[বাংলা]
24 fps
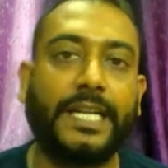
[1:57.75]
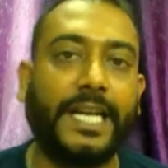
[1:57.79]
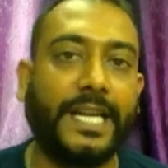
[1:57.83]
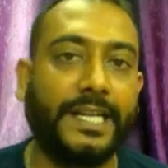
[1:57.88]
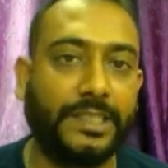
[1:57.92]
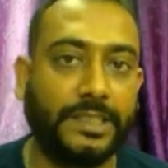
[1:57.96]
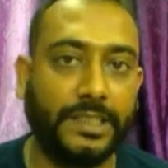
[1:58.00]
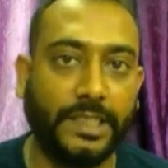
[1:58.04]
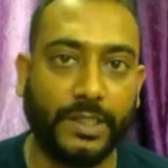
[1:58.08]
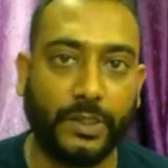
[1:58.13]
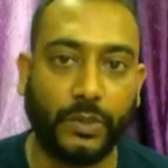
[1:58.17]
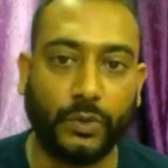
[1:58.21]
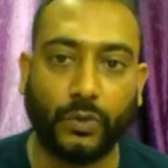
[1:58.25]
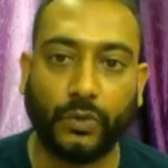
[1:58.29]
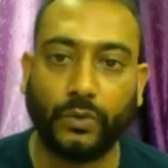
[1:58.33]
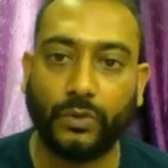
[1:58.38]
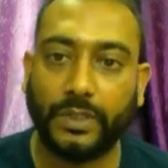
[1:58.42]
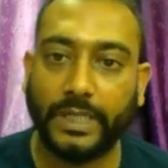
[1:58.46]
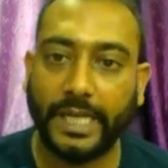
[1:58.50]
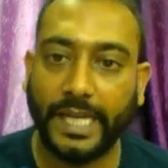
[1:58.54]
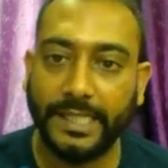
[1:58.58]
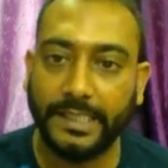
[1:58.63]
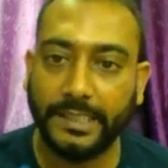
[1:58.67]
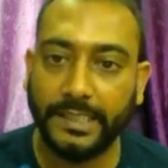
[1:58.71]
রাইট ক্লিক করুন
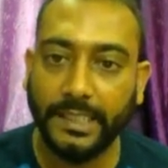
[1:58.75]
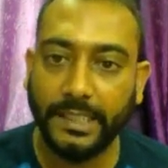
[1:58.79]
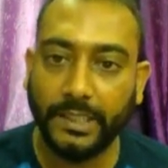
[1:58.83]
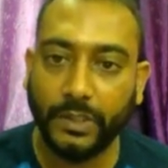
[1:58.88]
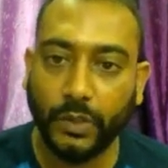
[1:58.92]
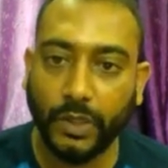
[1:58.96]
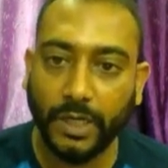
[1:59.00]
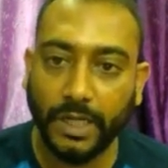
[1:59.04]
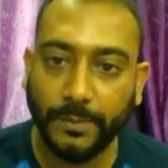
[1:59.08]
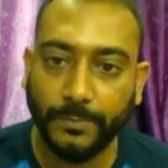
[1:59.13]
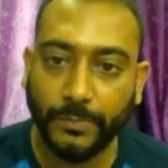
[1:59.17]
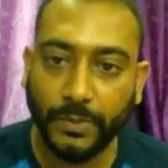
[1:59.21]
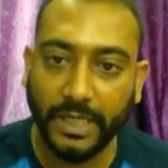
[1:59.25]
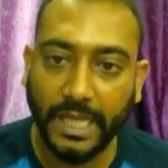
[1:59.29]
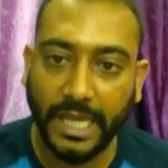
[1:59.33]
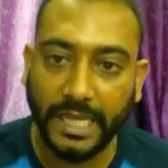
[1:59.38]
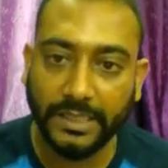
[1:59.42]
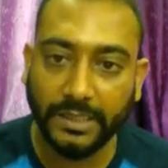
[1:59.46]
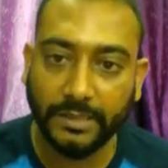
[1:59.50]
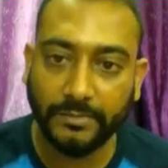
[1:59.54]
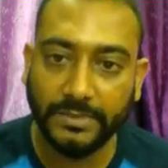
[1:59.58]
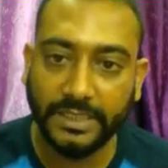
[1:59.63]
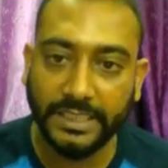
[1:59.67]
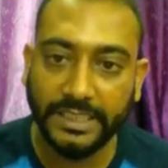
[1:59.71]
রাইট ক্লিক করার পর
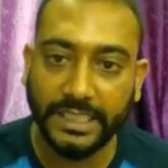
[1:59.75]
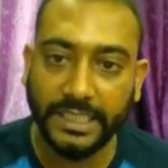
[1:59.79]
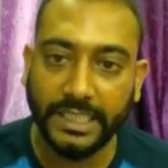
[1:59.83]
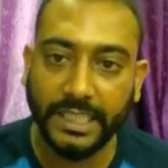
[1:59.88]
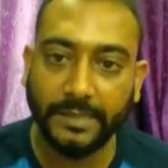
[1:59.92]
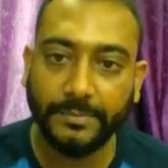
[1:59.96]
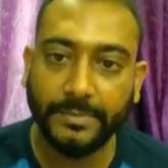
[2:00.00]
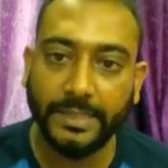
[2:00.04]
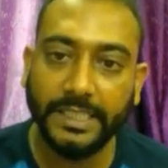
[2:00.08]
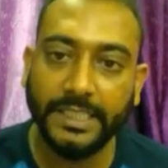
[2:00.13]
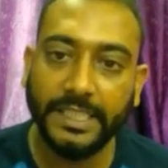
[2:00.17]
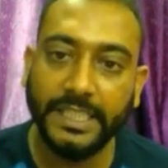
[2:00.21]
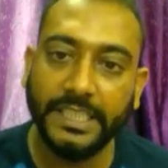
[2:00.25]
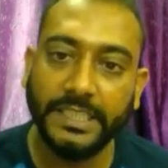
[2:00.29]
একদম নিচে দেখবেন